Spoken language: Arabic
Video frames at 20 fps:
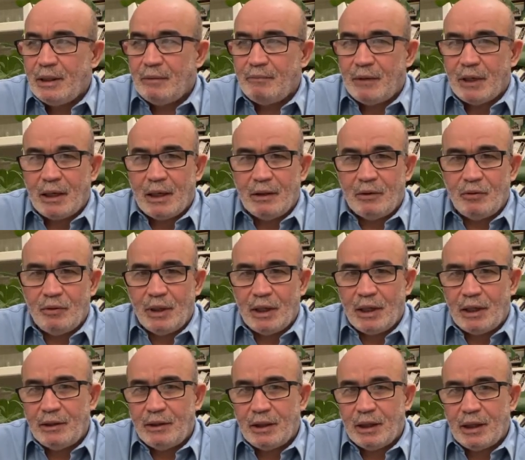لما كانت
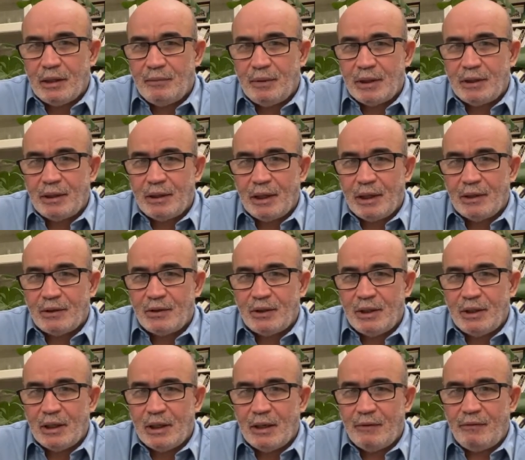هناك الانتخابات
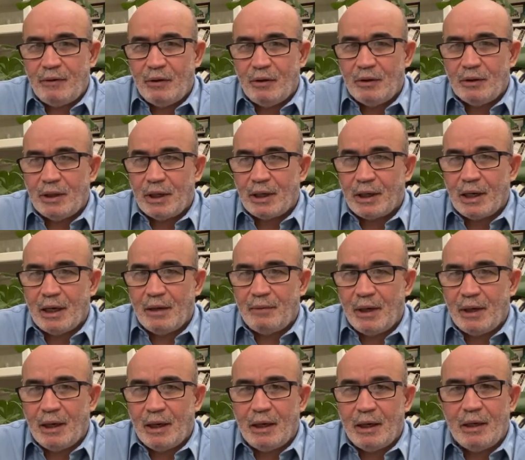الرئاسية في العهدة
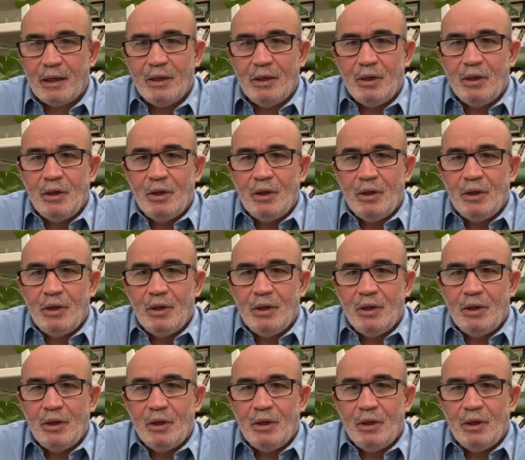الرابعة